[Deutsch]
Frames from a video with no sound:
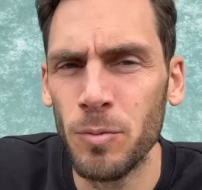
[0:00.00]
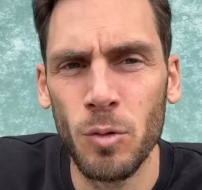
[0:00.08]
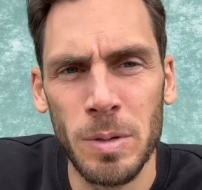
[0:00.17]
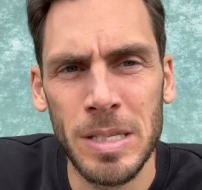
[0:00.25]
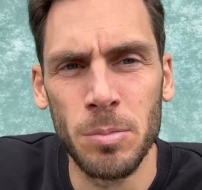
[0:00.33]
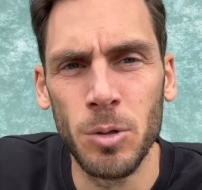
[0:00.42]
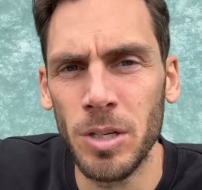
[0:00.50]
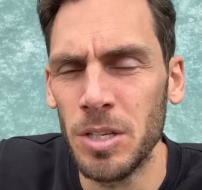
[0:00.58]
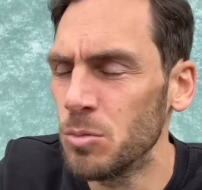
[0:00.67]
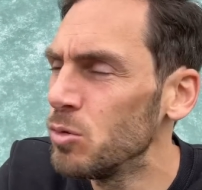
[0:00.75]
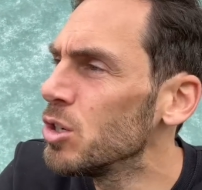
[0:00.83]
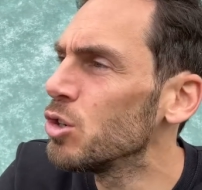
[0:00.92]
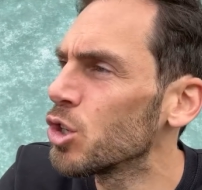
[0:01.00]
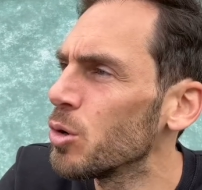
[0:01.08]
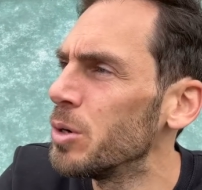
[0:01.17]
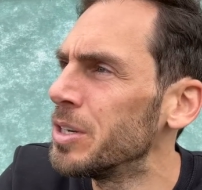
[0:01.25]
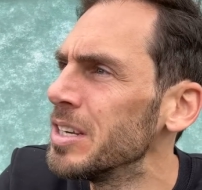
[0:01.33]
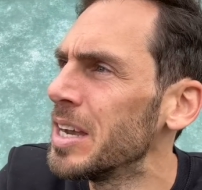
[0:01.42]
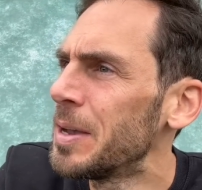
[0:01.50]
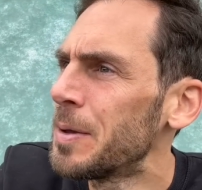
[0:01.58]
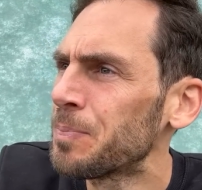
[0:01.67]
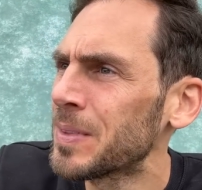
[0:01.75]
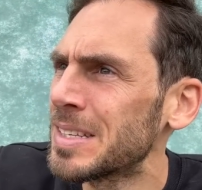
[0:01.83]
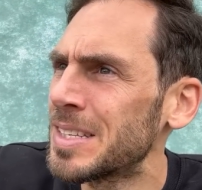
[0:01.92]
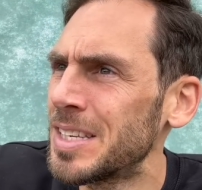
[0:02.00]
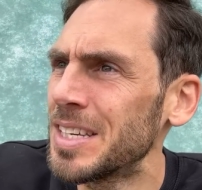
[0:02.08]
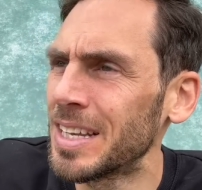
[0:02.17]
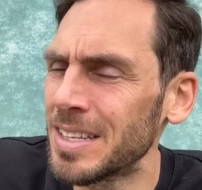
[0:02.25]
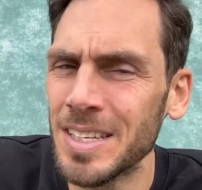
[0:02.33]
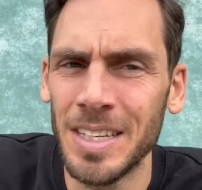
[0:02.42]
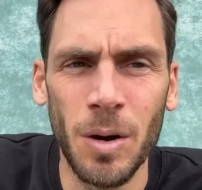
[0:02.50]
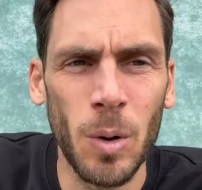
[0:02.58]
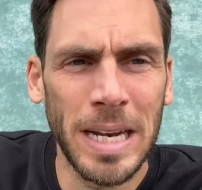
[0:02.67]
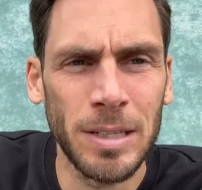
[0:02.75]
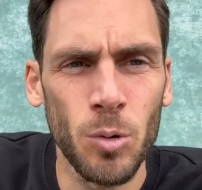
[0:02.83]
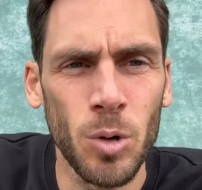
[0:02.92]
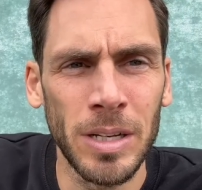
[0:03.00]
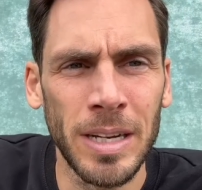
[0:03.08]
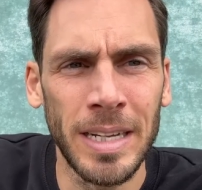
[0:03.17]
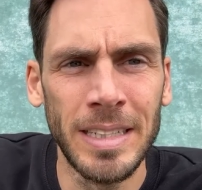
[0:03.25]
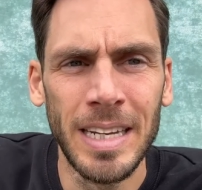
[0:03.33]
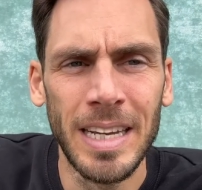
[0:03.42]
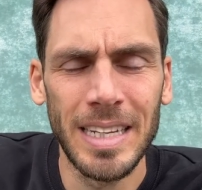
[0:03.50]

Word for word: wo man es wirklich ungeschönt sich ganz genau angucken kann.